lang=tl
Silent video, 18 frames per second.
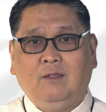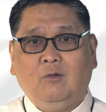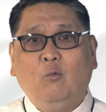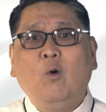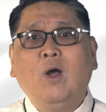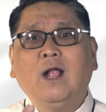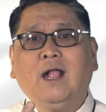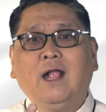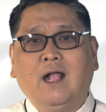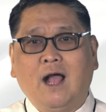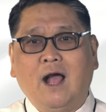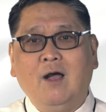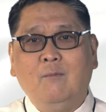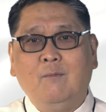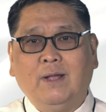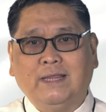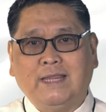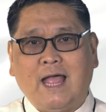huwag
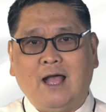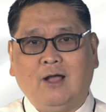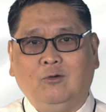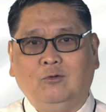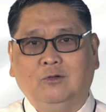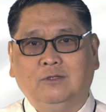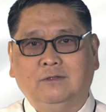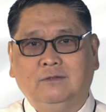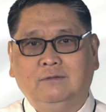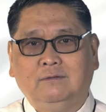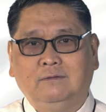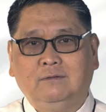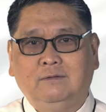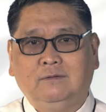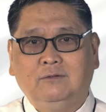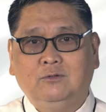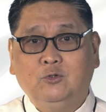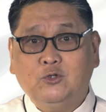kang matakot,
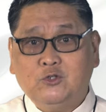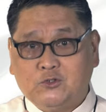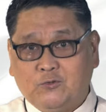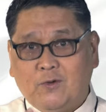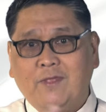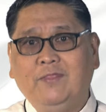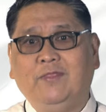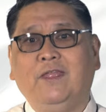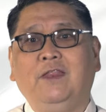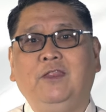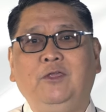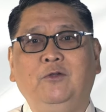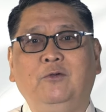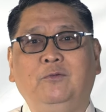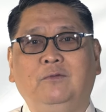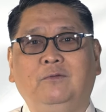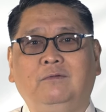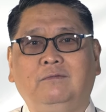to strengthen
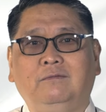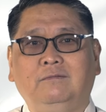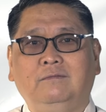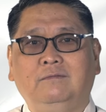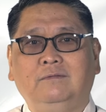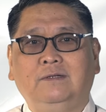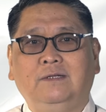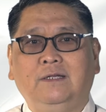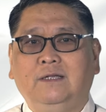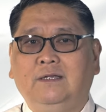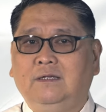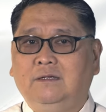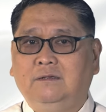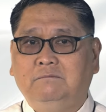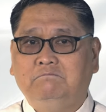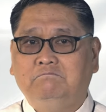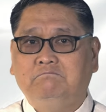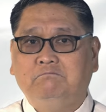you?
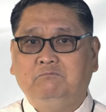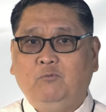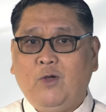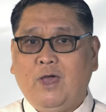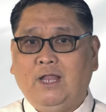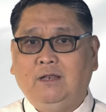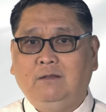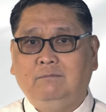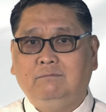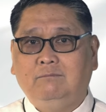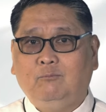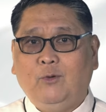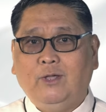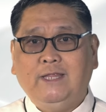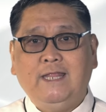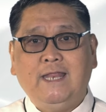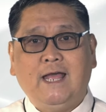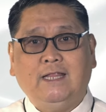Well,
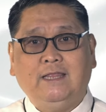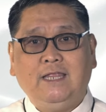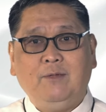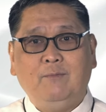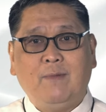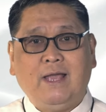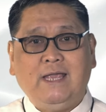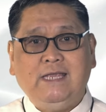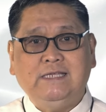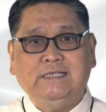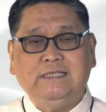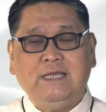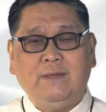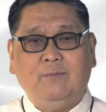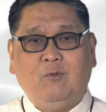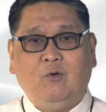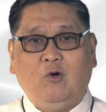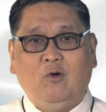pwede nating
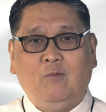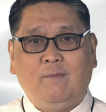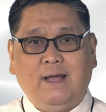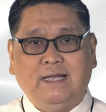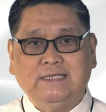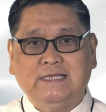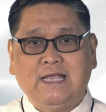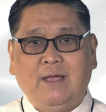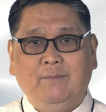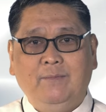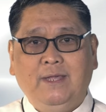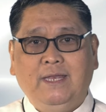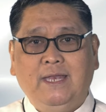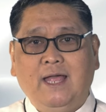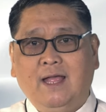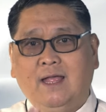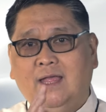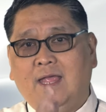maisip o masabi
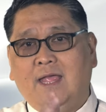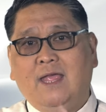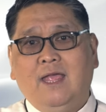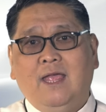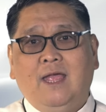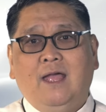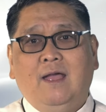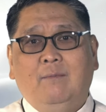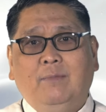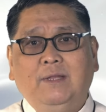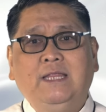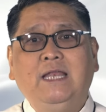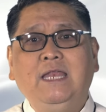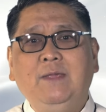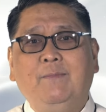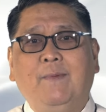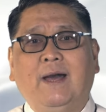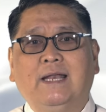na
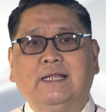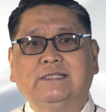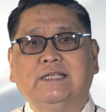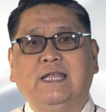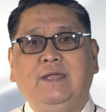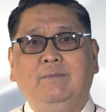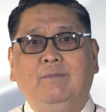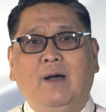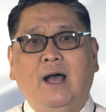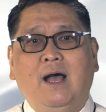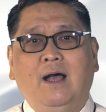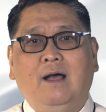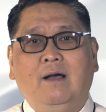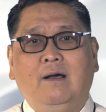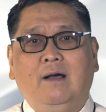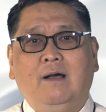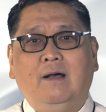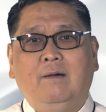madali para sa iba,
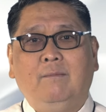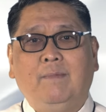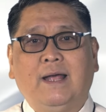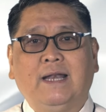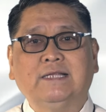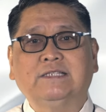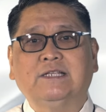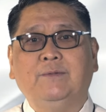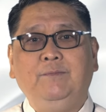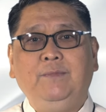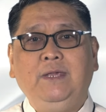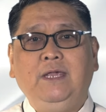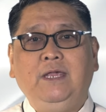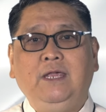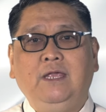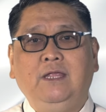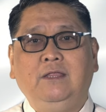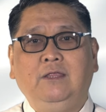para
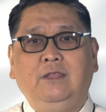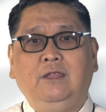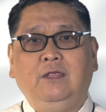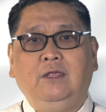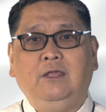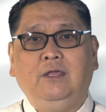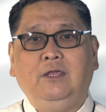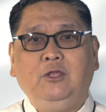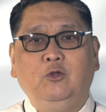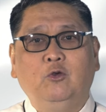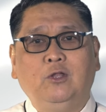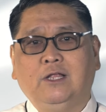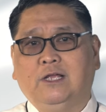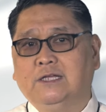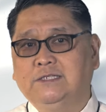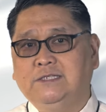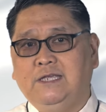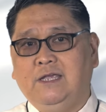sabihin, yun
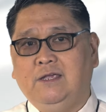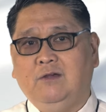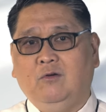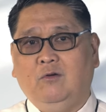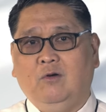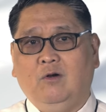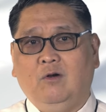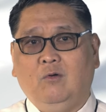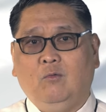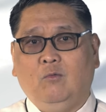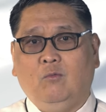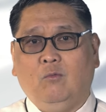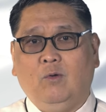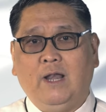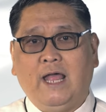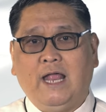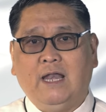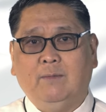kasi
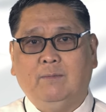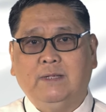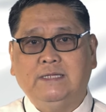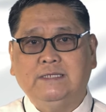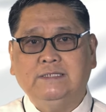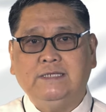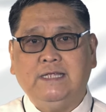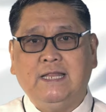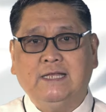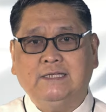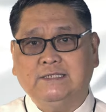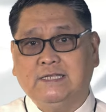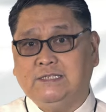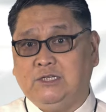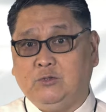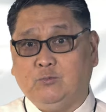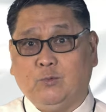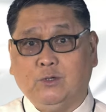wala naman sila sa
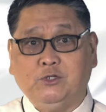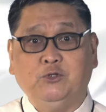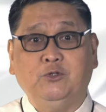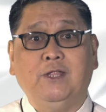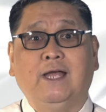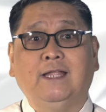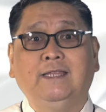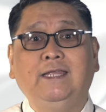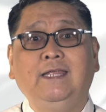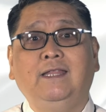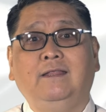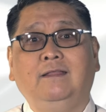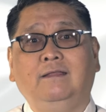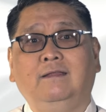sitwasyon natin.